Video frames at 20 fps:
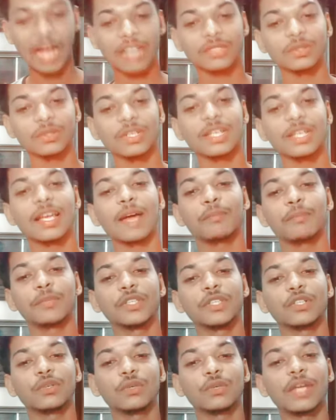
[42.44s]
আসলে
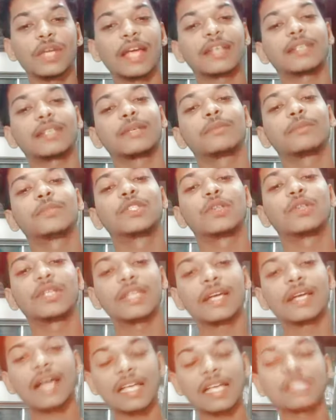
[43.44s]
আপনি যখন একটা বিষয়
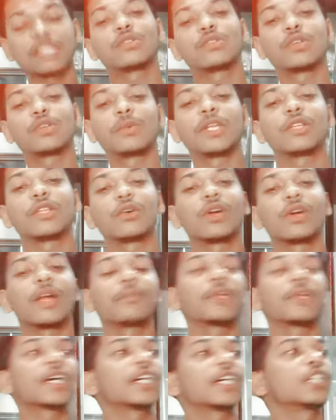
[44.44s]
নিয়ে কাজ করবেন তখন
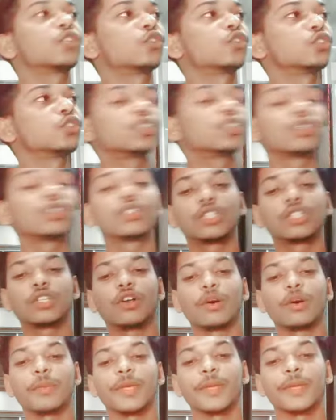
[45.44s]
আপনাকে ধৈর্য ধরতে
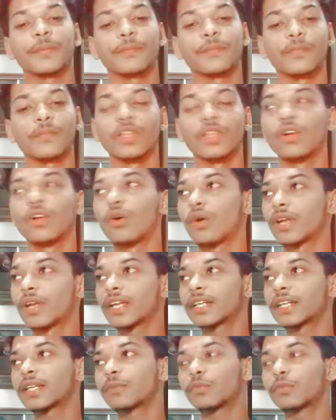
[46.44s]
হবে
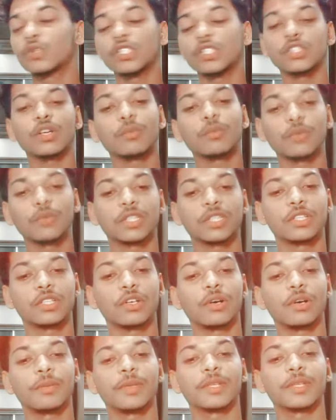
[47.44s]
অনেকটা পরিশ্রম করতে
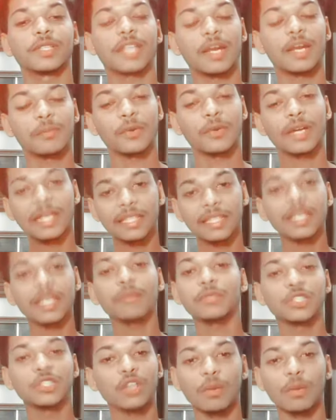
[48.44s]
হবে তারপরে কিন্তু থেকে
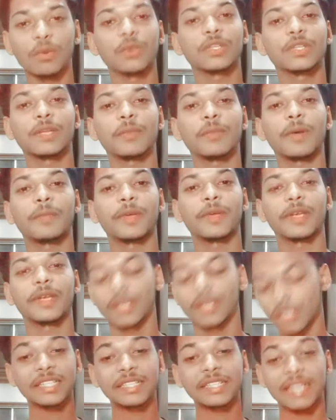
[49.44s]
আপনি সফলতা পাবেন
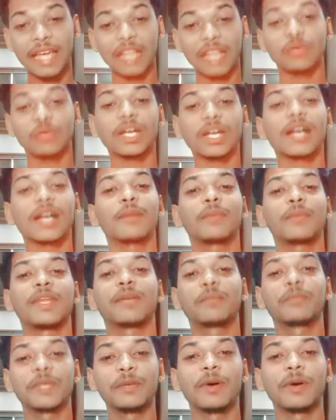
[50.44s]
মাসে এত টাকা
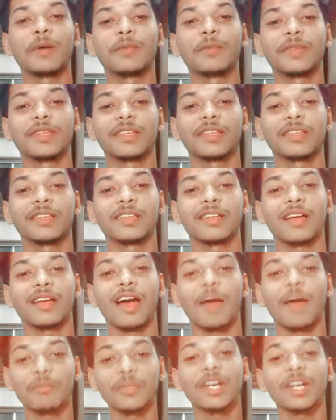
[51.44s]
পেলাম কিভাবে
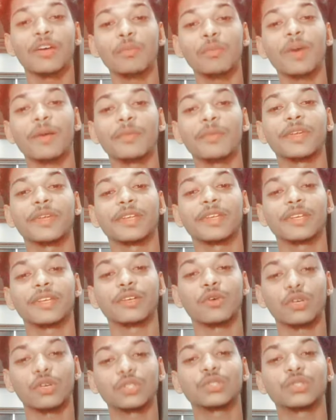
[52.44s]
আপনারাও পাবেন
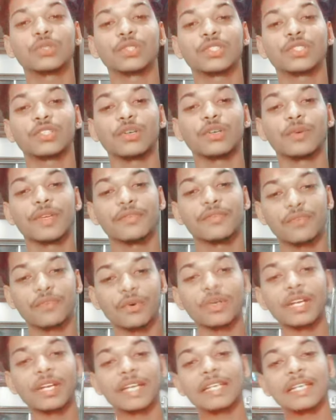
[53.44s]
কষ্ট করতে হবে
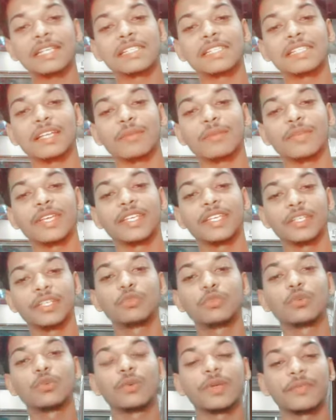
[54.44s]
ফোনটা কিনছে আমি
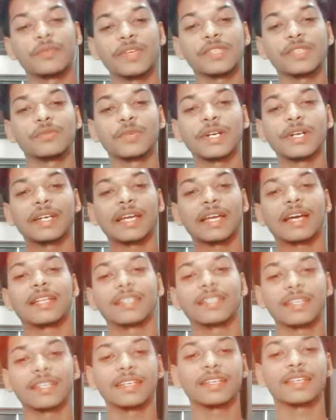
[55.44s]
ইউটিউবের ফেসবুকের টাকা
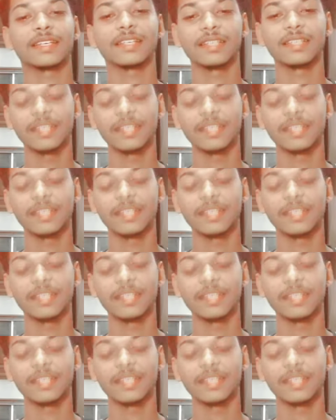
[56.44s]
দিই